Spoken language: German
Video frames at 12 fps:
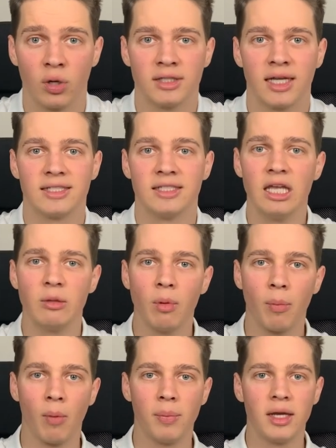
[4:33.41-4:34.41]
dass ich jetzt nicht mehr
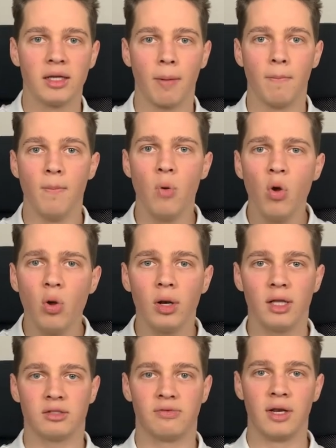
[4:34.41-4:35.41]
probiert habe,
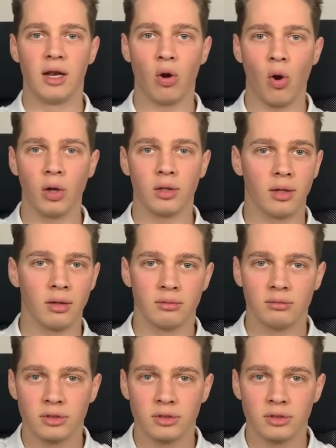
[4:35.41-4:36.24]
möglichst viele Leute,